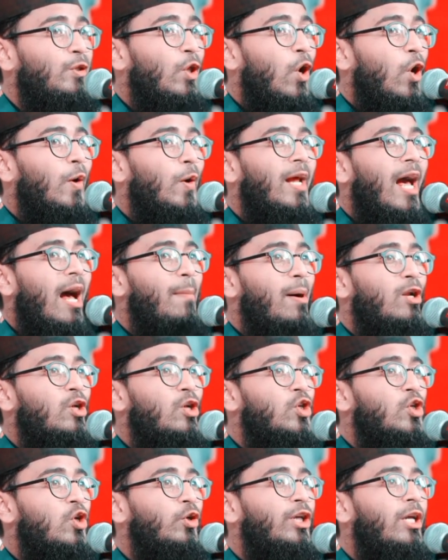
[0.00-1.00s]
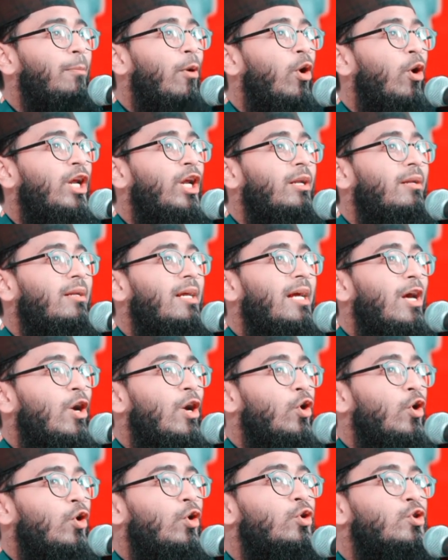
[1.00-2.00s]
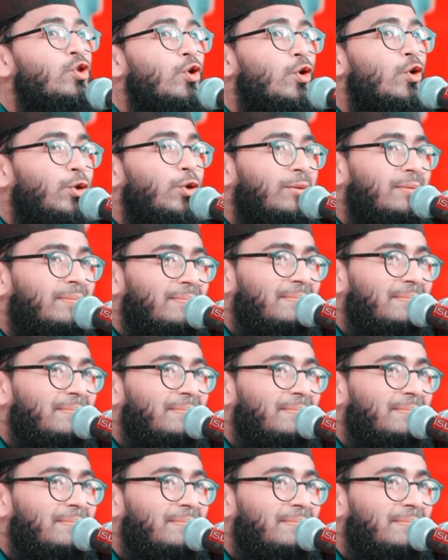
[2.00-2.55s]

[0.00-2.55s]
তাহলে আমার সঙ্গে বলেন হুজুর